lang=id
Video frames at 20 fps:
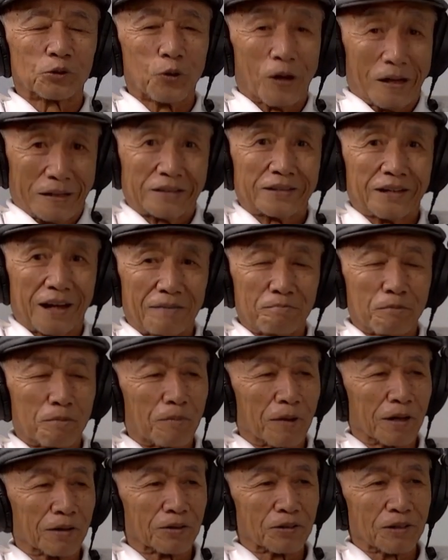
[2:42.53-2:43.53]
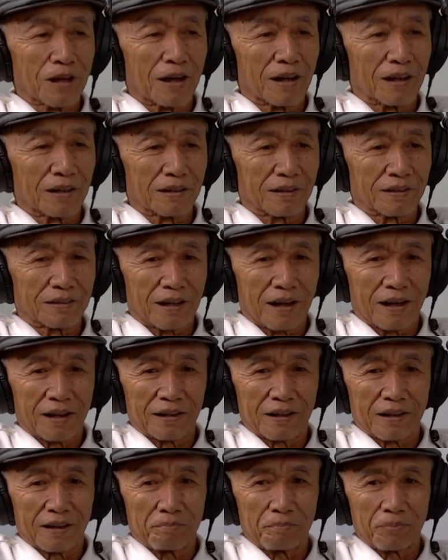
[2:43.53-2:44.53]
cuaca memang itu sangat
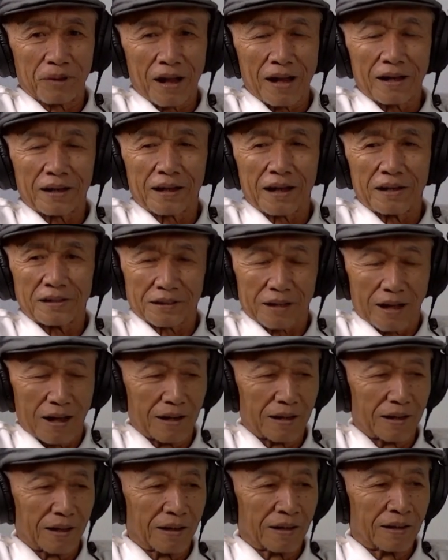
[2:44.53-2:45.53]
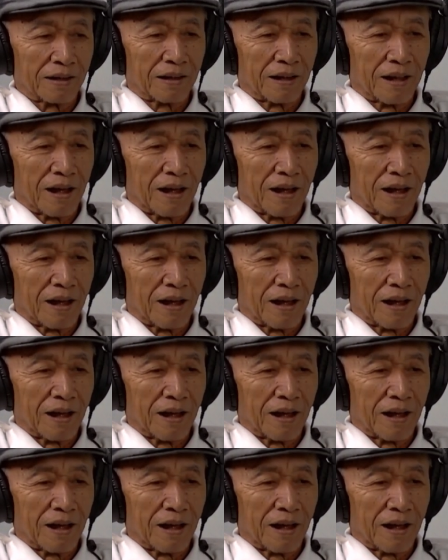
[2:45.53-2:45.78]
sangat diperhatikan sekali